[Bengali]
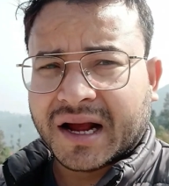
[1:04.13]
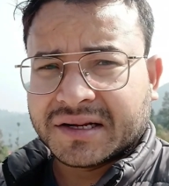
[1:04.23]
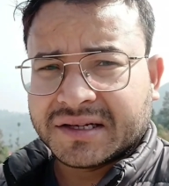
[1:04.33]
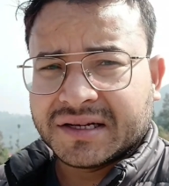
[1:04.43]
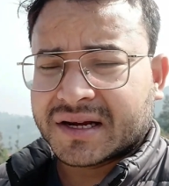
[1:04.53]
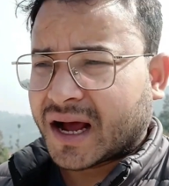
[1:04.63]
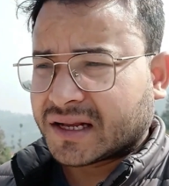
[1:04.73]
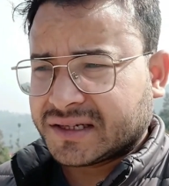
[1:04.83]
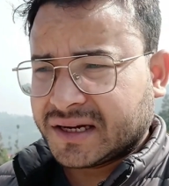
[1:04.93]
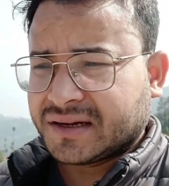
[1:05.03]
সাইট সিন
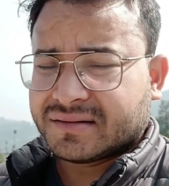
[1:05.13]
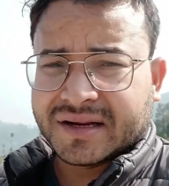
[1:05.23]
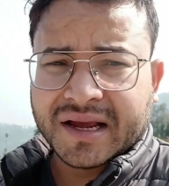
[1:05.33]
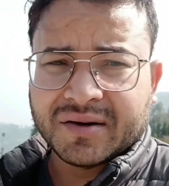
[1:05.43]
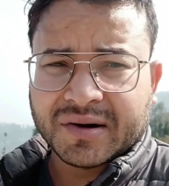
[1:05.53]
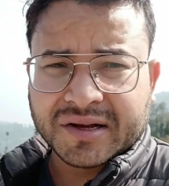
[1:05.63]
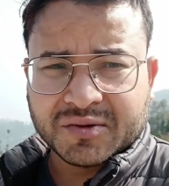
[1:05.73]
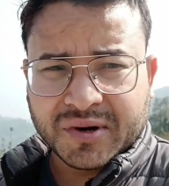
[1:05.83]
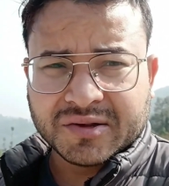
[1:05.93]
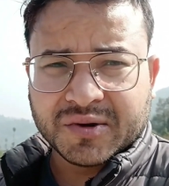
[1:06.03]
কাছে নেই অনেক
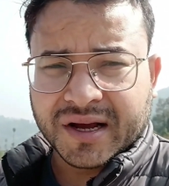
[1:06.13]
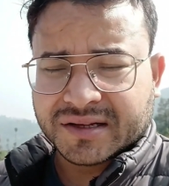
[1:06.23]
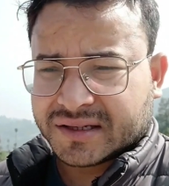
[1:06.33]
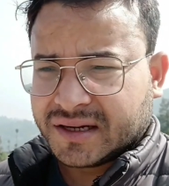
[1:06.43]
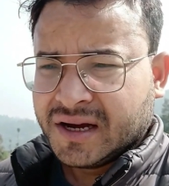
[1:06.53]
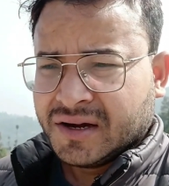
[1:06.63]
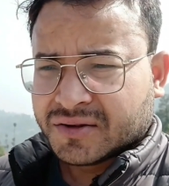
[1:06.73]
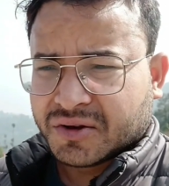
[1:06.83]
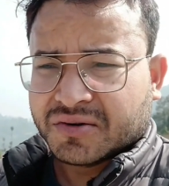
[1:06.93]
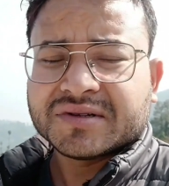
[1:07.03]
দূরে দূরে আছে
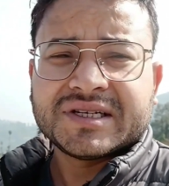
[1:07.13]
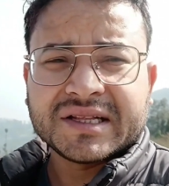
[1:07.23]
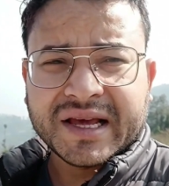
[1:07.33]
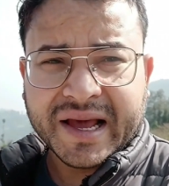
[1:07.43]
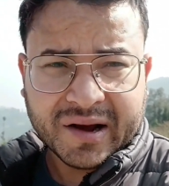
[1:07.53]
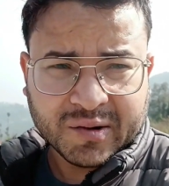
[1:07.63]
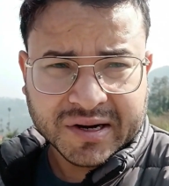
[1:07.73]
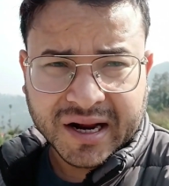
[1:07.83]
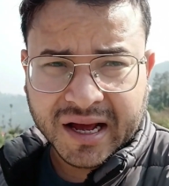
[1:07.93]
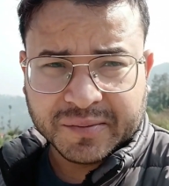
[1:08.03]
ধরুন যেতে এক
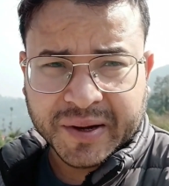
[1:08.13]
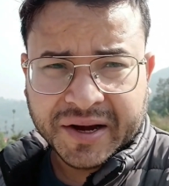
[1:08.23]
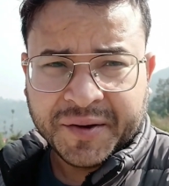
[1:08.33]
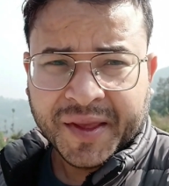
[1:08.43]
ঘন্টা লাগবে